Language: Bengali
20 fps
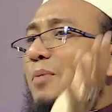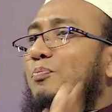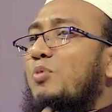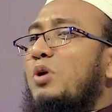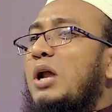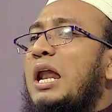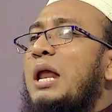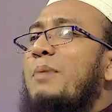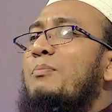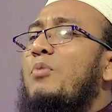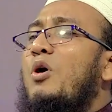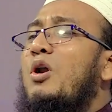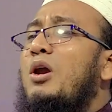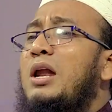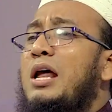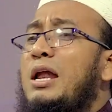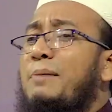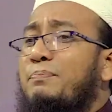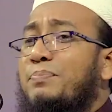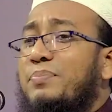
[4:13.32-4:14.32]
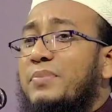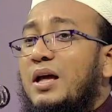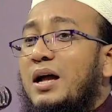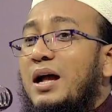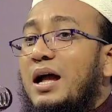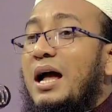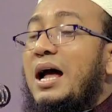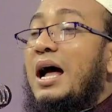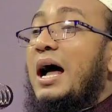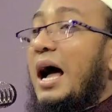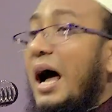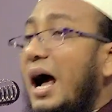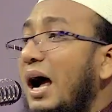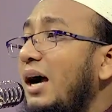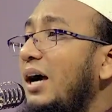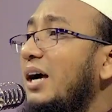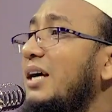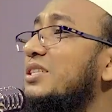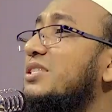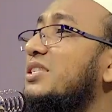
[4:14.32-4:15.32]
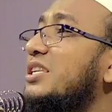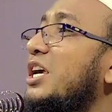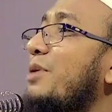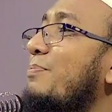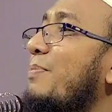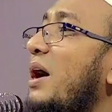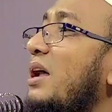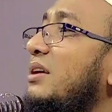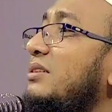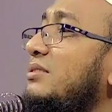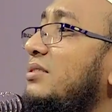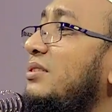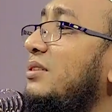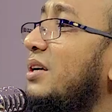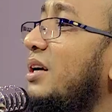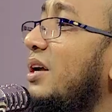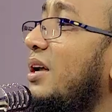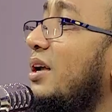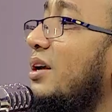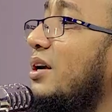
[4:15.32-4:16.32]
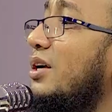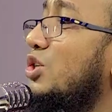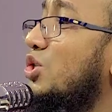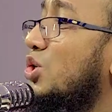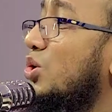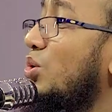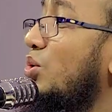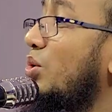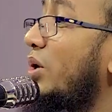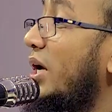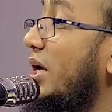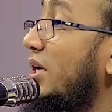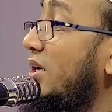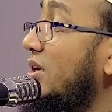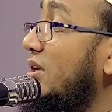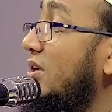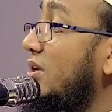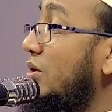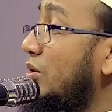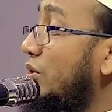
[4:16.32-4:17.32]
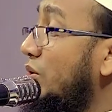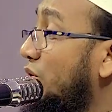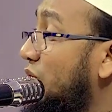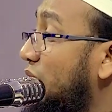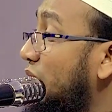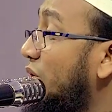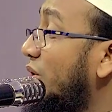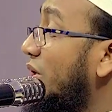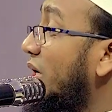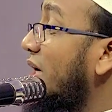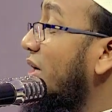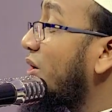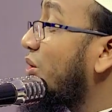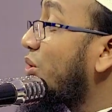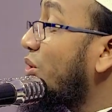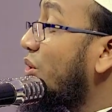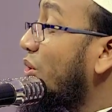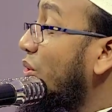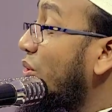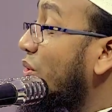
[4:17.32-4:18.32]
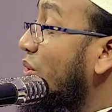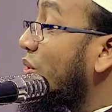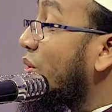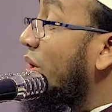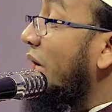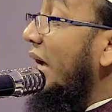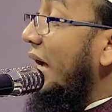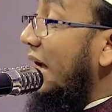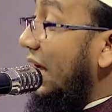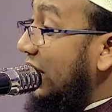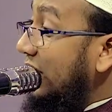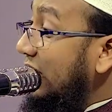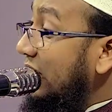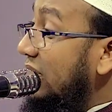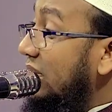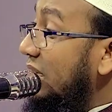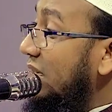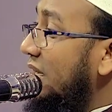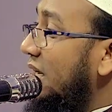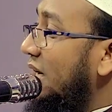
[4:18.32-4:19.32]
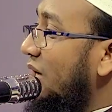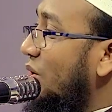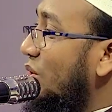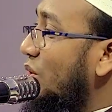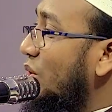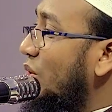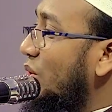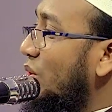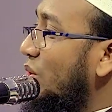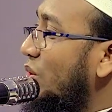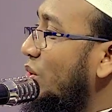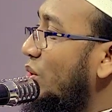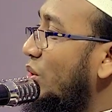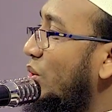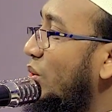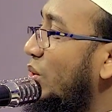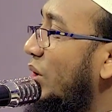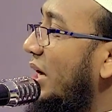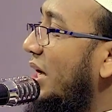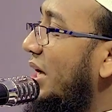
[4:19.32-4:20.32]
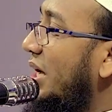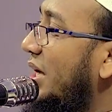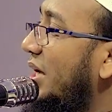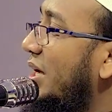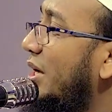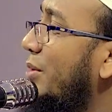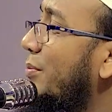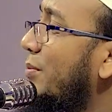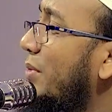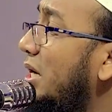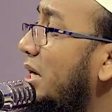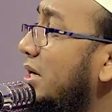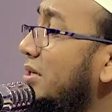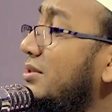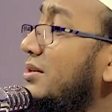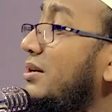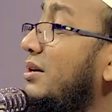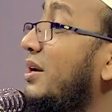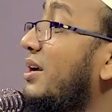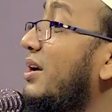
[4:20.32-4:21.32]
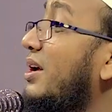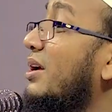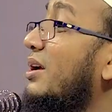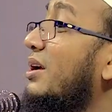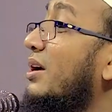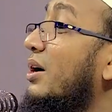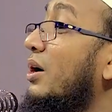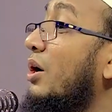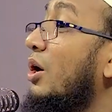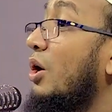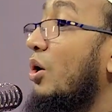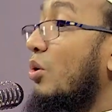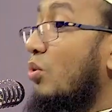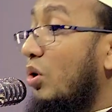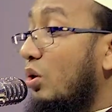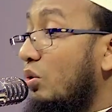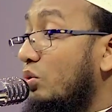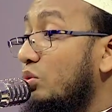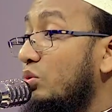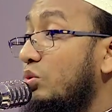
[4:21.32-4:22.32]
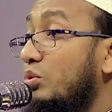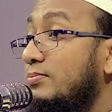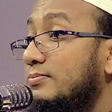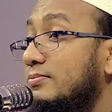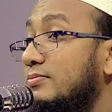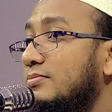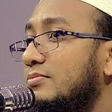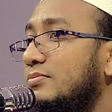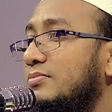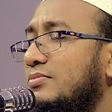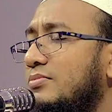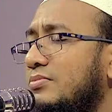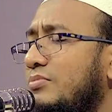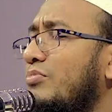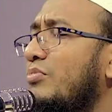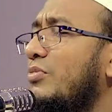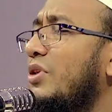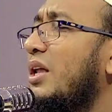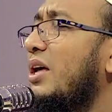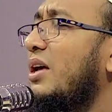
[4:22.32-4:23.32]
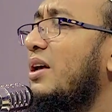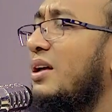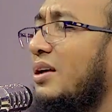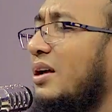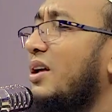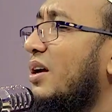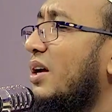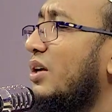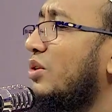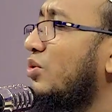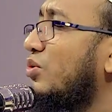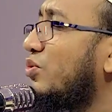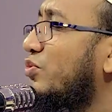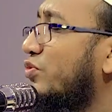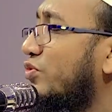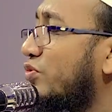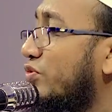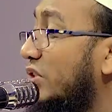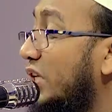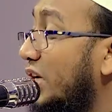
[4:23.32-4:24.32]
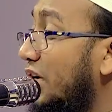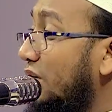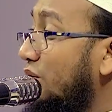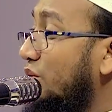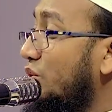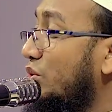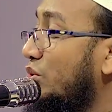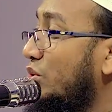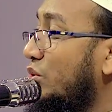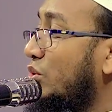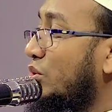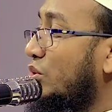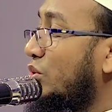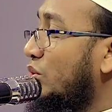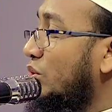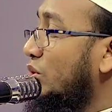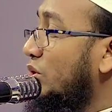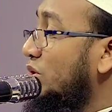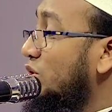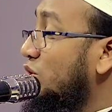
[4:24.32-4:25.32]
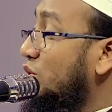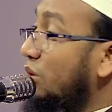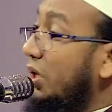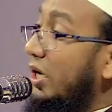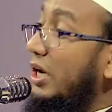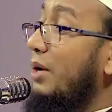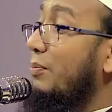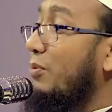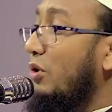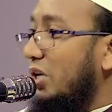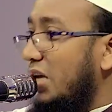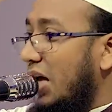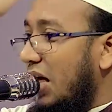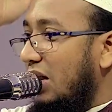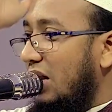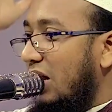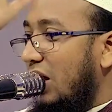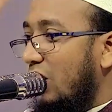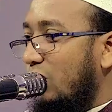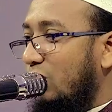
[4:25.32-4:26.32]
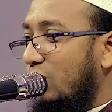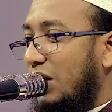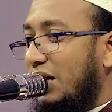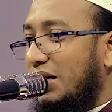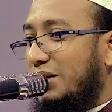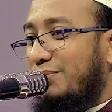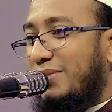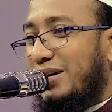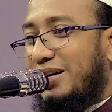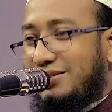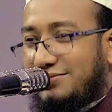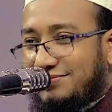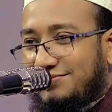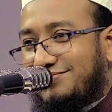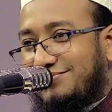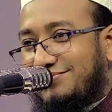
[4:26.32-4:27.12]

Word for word: রাব্বুল আলম বললেন أحسب الناس أن يتركوا أن يقولوا آمنا وهم لا يفتنون جريب لي الله أكبر